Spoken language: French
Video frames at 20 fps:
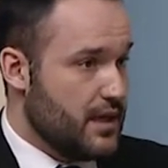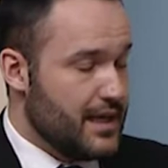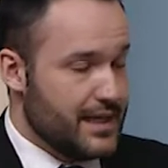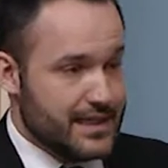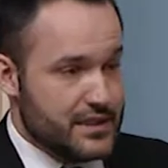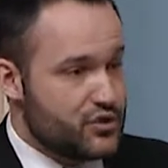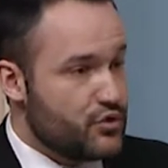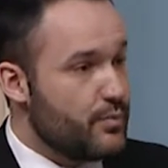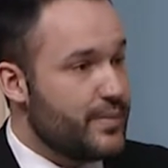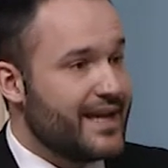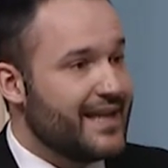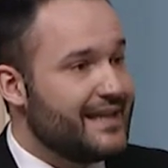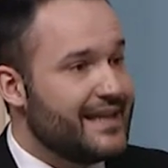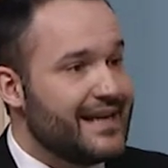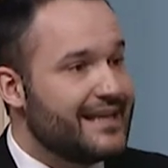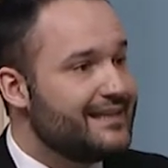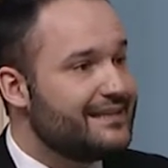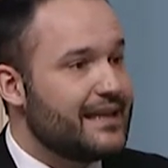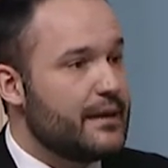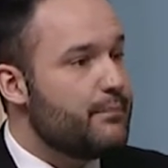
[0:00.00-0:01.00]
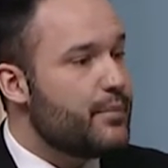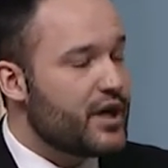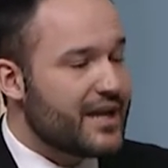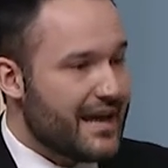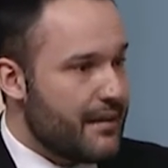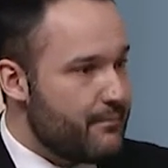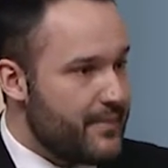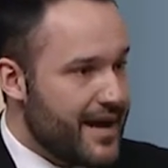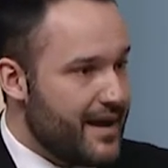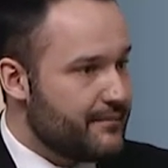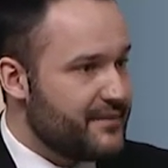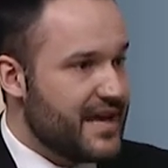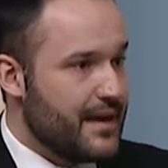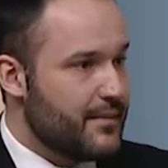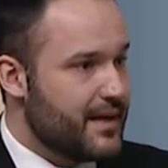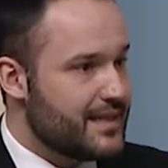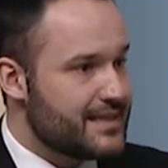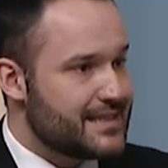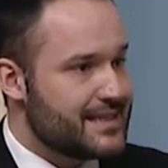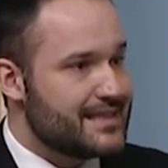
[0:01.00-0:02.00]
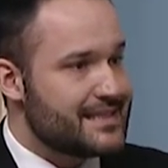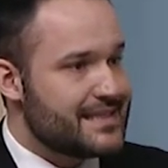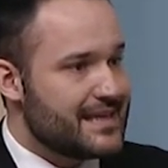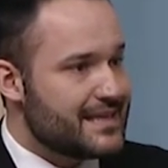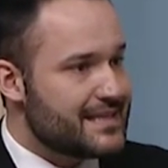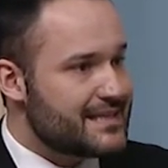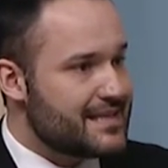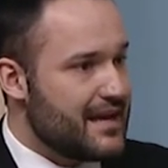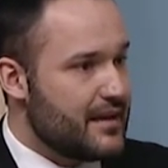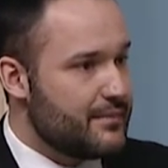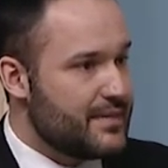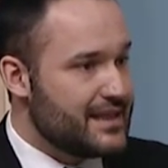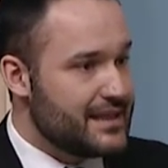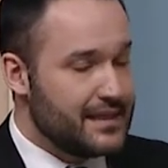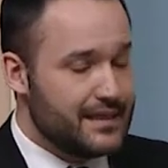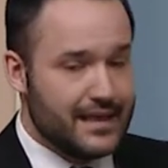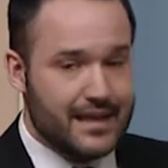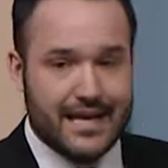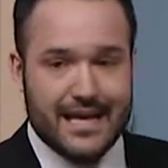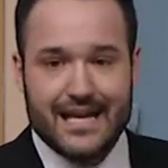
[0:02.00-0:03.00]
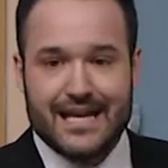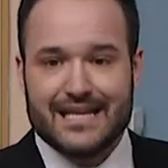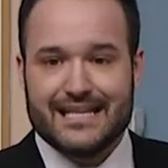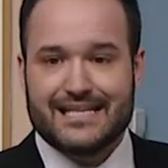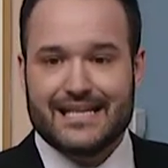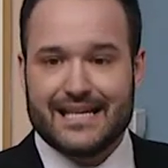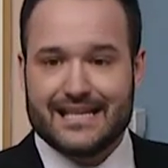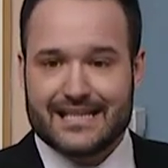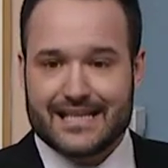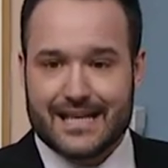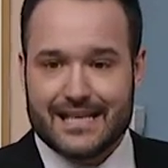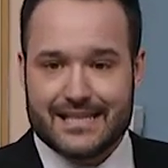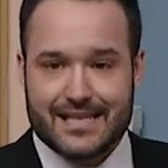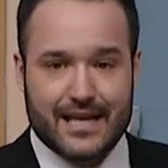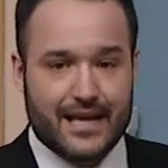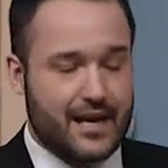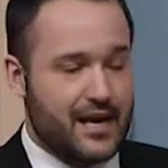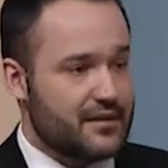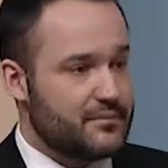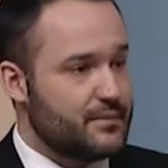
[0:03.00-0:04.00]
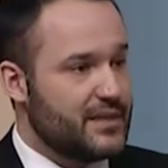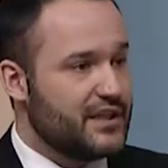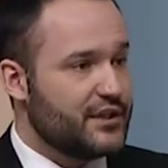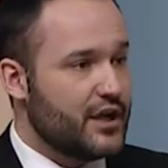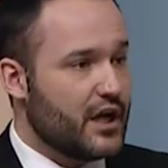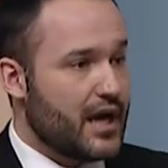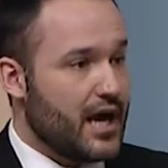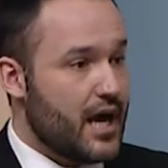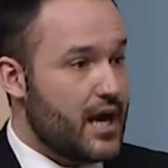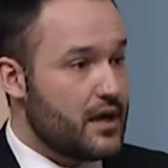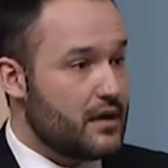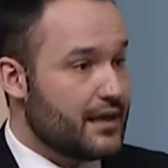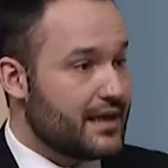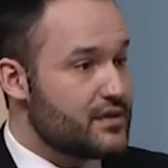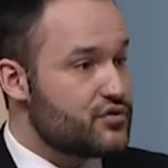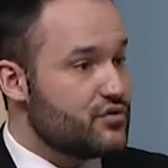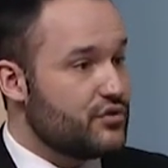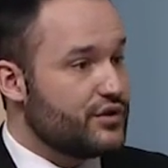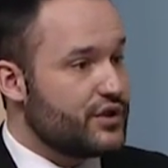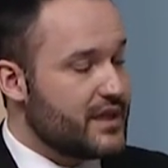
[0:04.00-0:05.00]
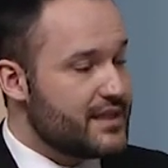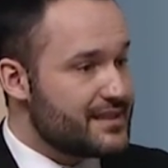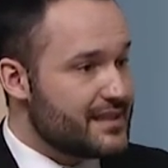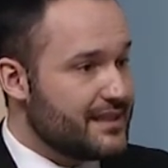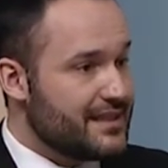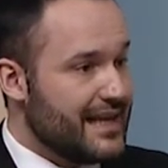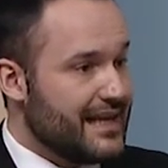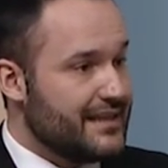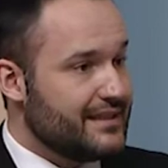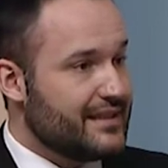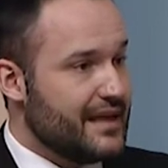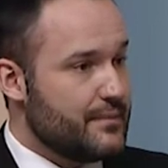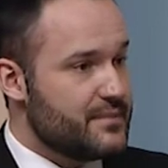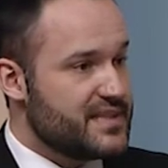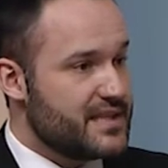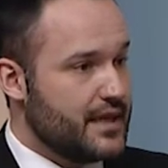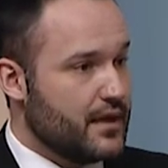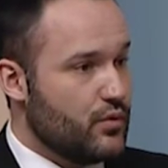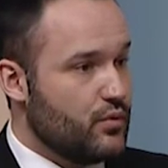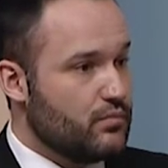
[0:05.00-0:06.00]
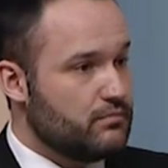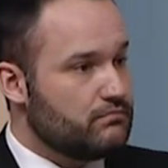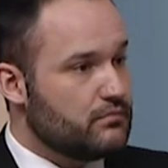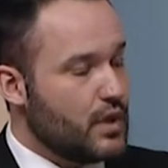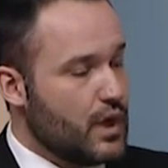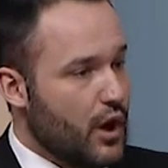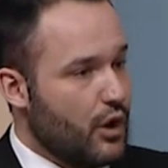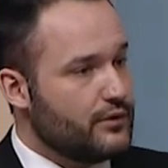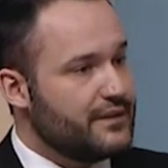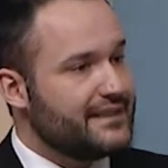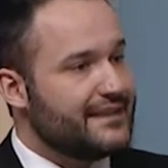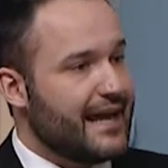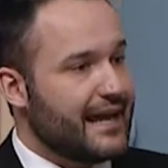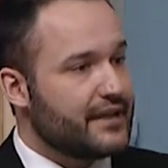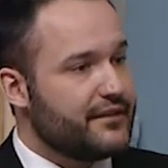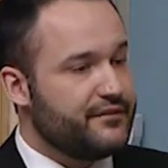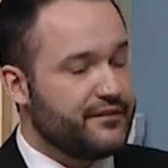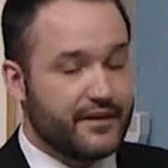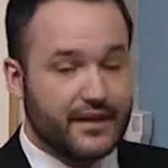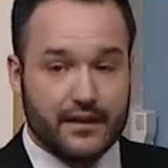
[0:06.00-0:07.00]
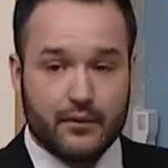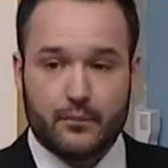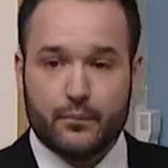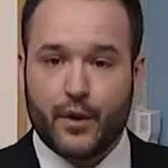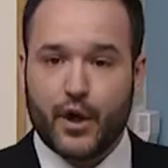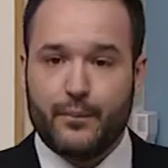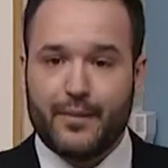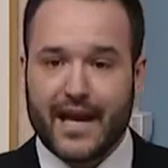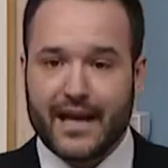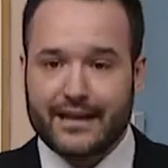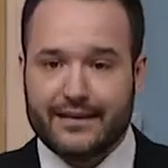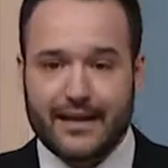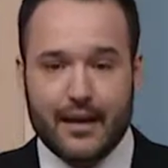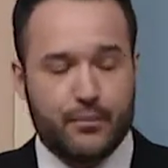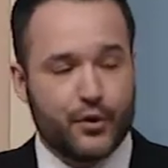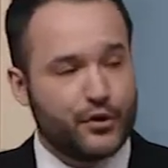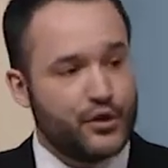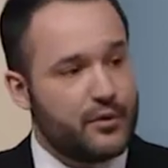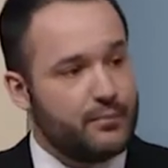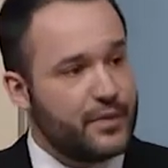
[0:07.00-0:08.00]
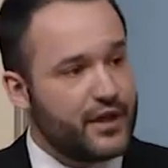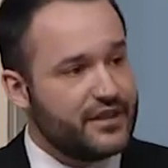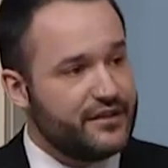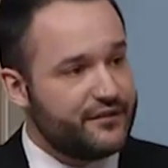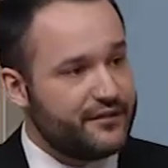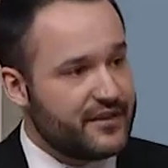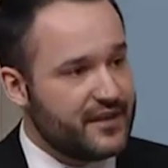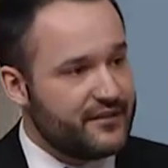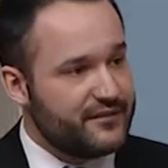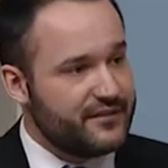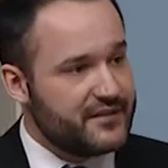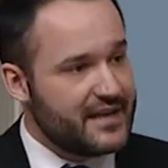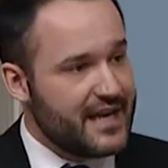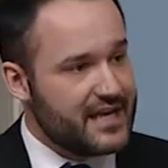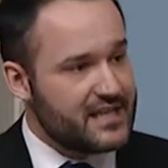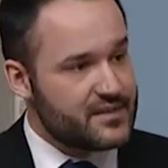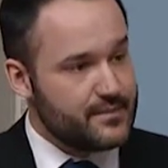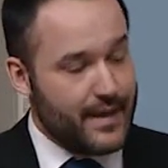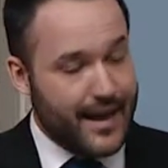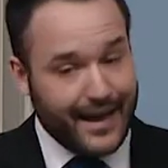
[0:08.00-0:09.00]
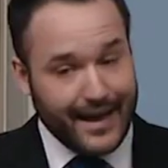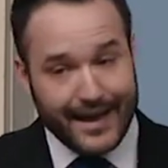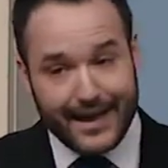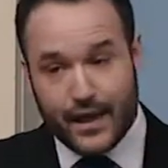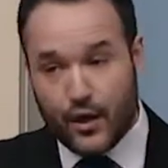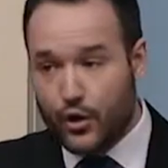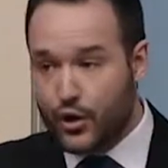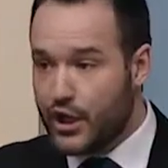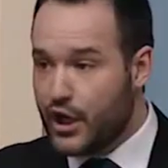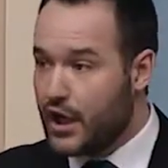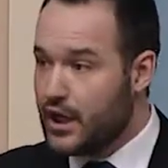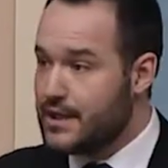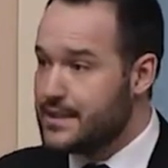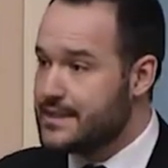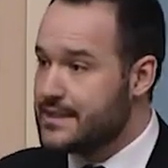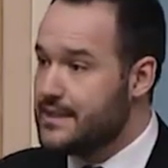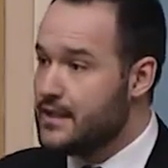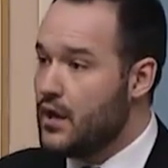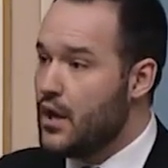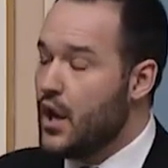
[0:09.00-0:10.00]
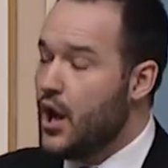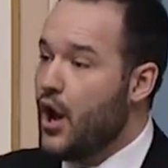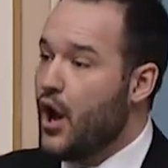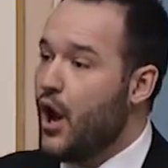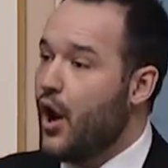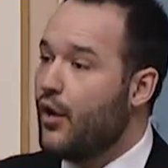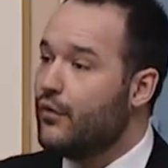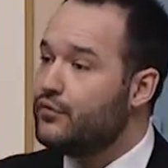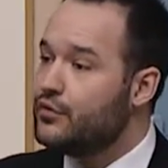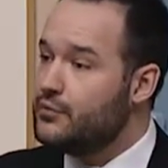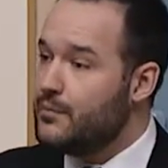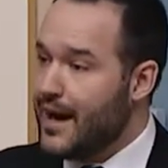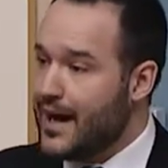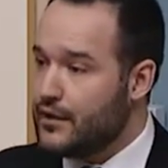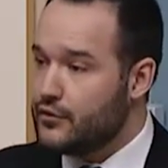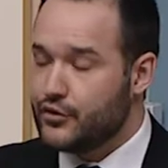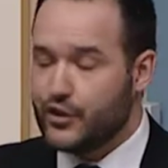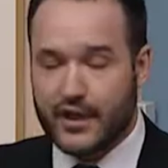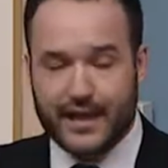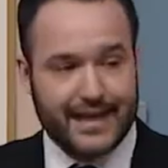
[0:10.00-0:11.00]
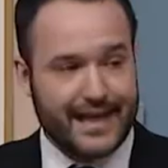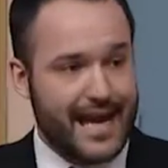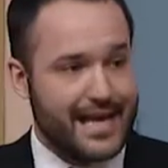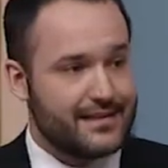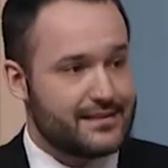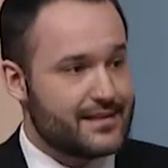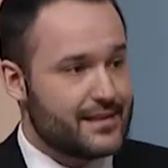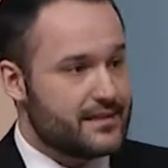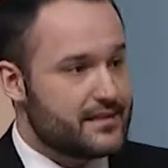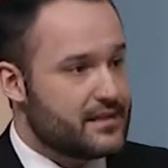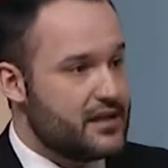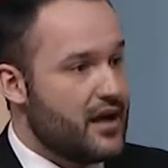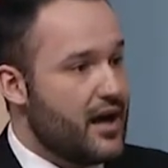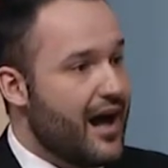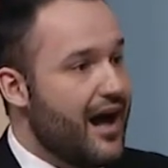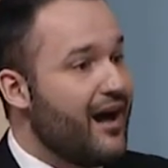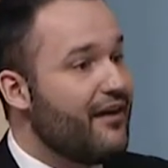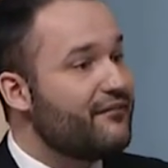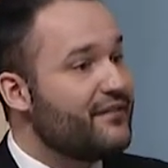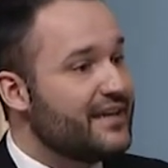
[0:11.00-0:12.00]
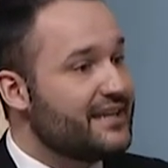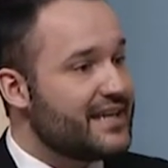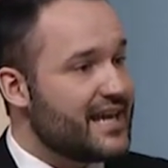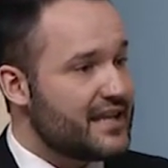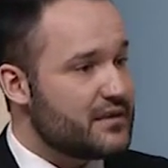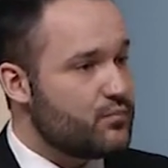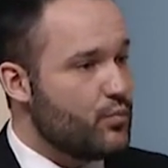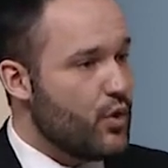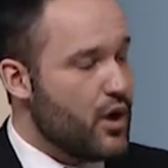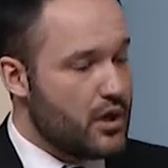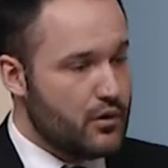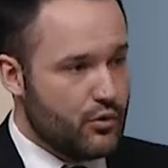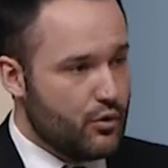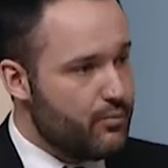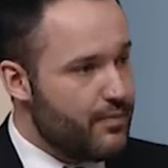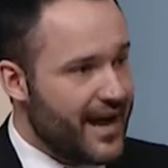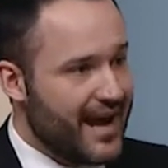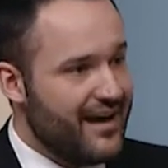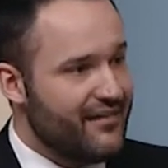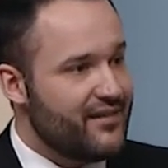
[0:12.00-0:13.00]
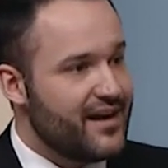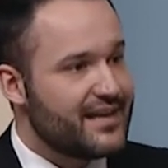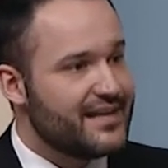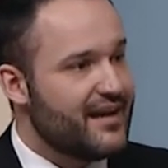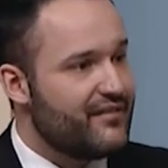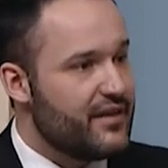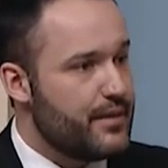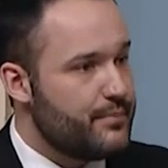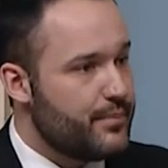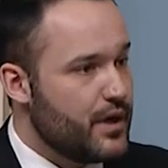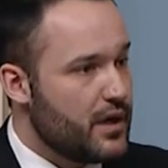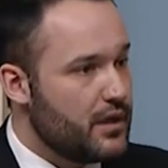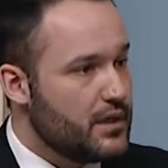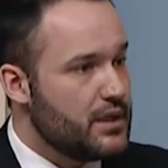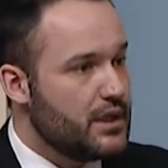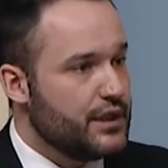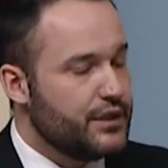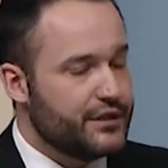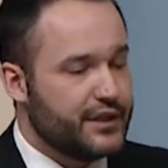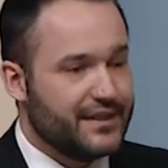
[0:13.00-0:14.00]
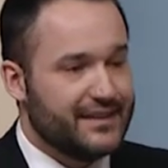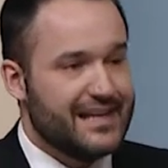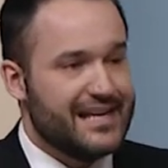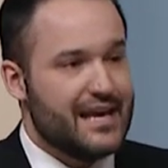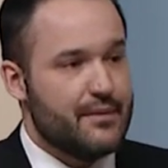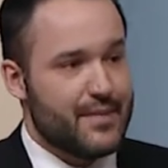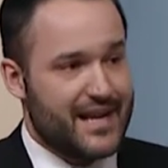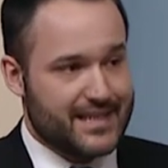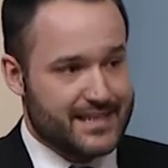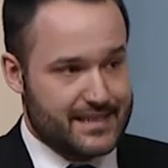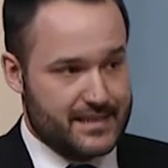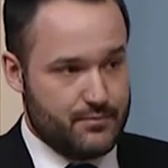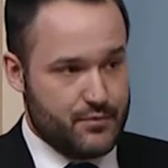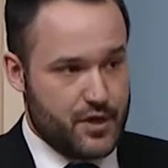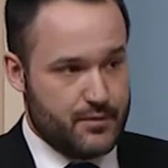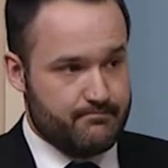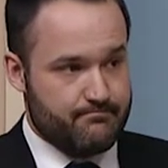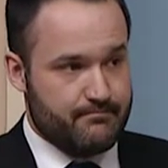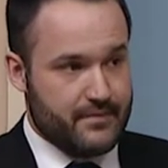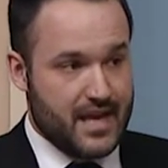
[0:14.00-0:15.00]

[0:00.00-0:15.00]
Les OBNL n'étaient pas capables d'avancer 500 000, 750 000 Résultat, ils étaient à l'étape zéro. On est arrivé, première étape, on a bonifié le financement. Et on leur a dit, on vous demande de réaliser ça en 24 mois. Auparavant, il n'y avait pas de délai maximum.